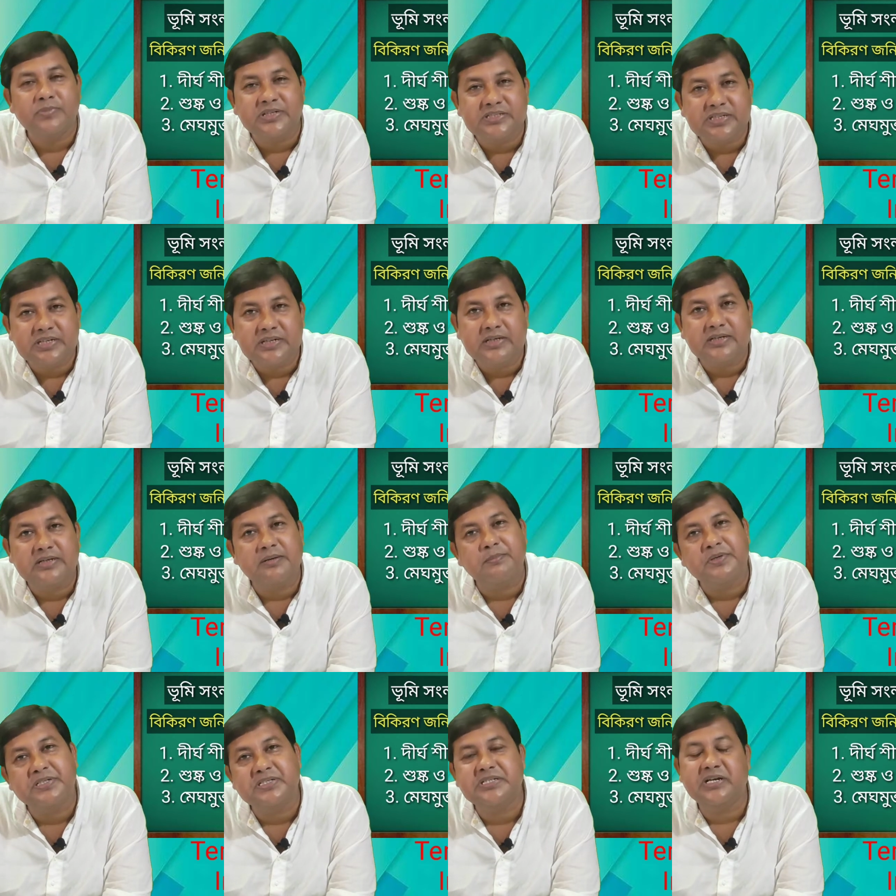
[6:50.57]
নিচের দিকটা
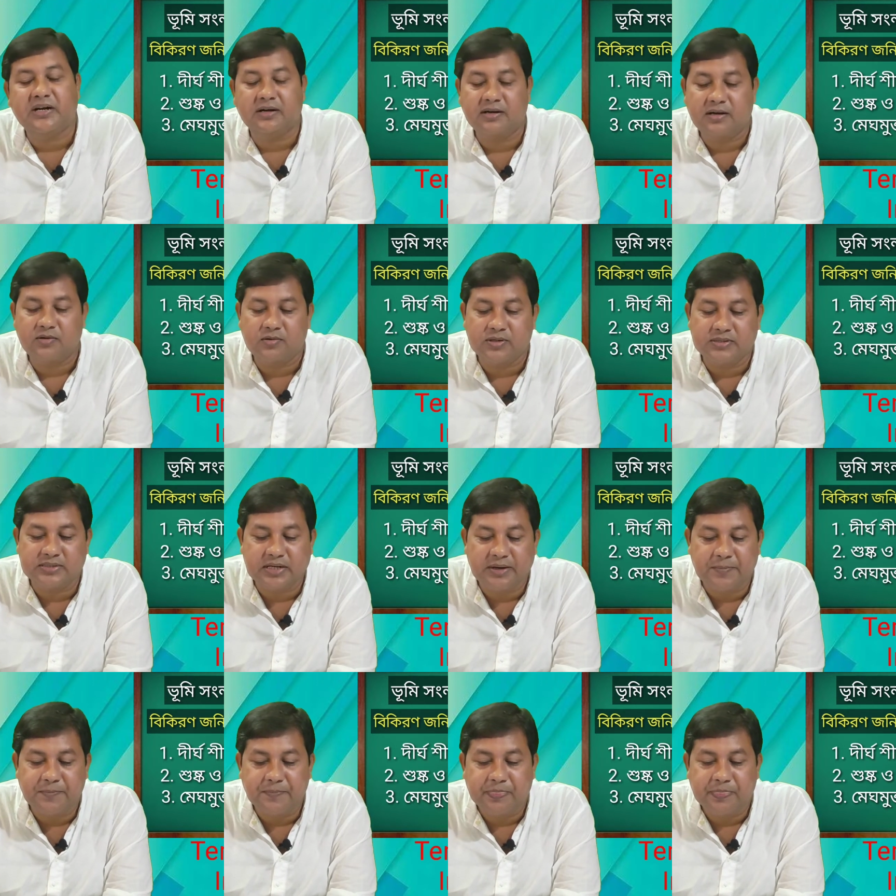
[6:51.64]
বেশি ঠান্ডা হয়ে যায়